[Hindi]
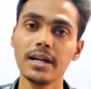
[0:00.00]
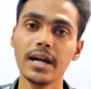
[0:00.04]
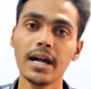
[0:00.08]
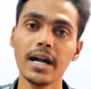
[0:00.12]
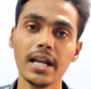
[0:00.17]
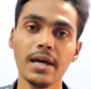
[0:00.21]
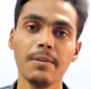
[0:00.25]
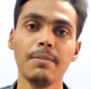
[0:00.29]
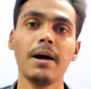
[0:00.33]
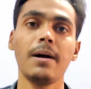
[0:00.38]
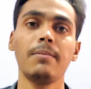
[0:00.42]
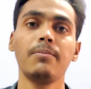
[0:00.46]

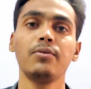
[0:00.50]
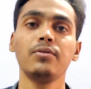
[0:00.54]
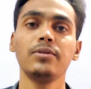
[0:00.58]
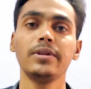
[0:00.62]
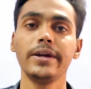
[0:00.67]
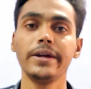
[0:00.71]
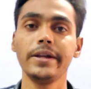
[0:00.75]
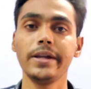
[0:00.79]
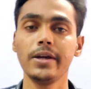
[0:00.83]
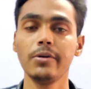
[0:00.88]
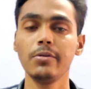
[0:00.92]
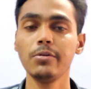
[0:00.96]
कार्ड अब आपको
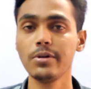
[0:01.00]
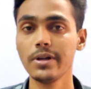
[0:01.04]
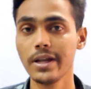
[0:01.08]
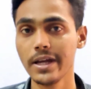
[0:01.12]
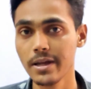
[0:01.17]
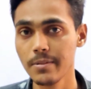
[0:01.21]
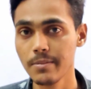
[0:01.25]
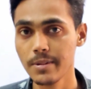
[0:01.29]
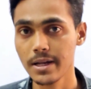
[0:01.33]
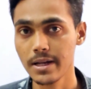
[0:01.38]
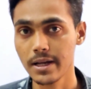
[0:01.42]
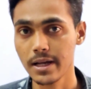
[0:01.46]
देखने को
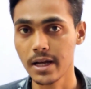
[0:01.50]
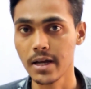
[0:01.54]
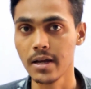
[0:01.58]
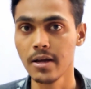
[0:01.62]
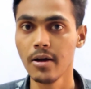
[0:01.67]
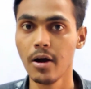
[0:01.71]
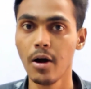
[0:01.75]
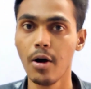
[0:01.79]
नहीं मिलेगा